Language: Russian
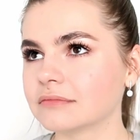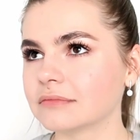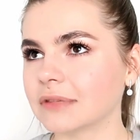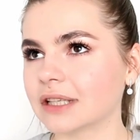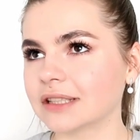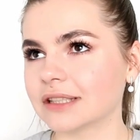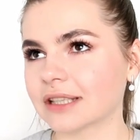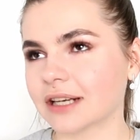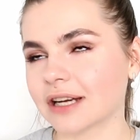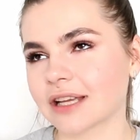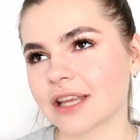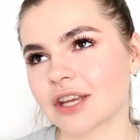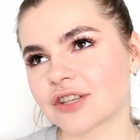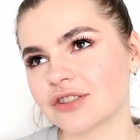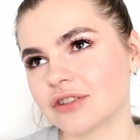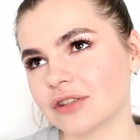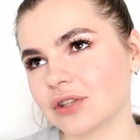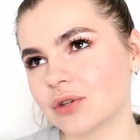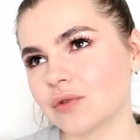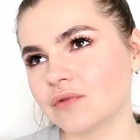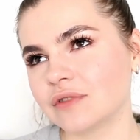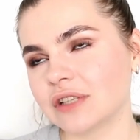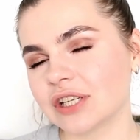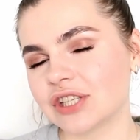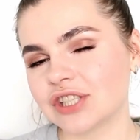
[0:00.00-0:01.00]
это, конечно,
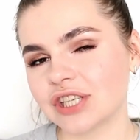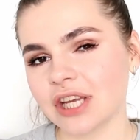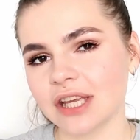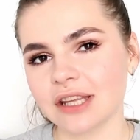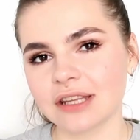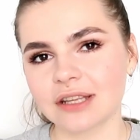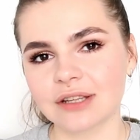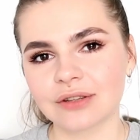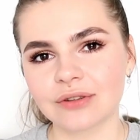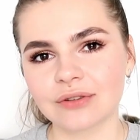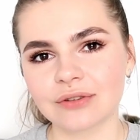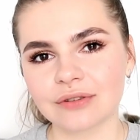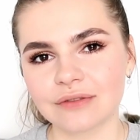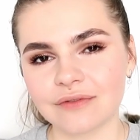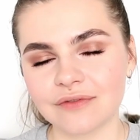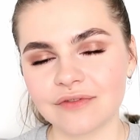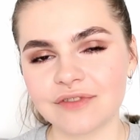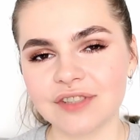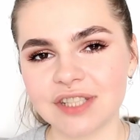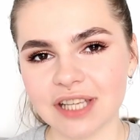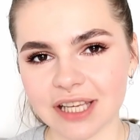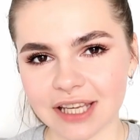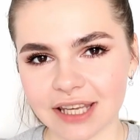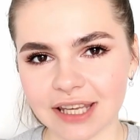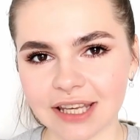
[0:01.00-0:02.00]
не увлечение, но
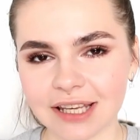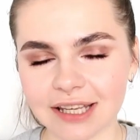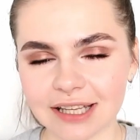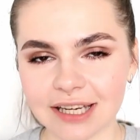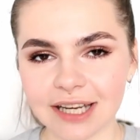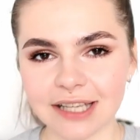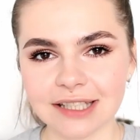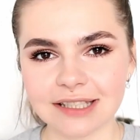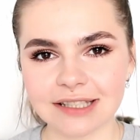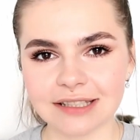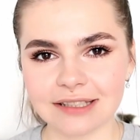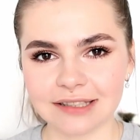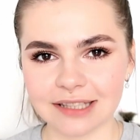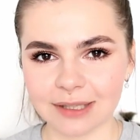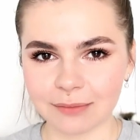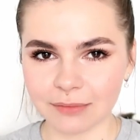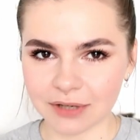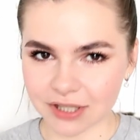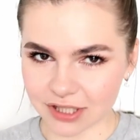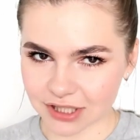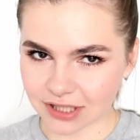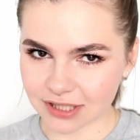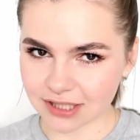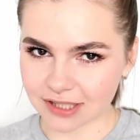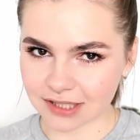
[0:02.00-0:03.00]
всякие разные
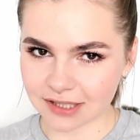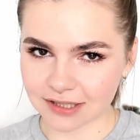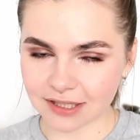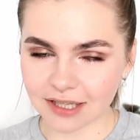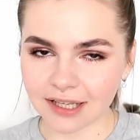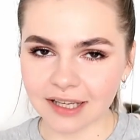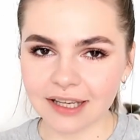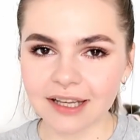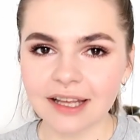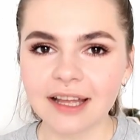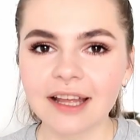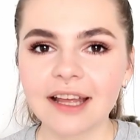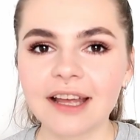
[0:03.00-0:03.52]
домашние дела,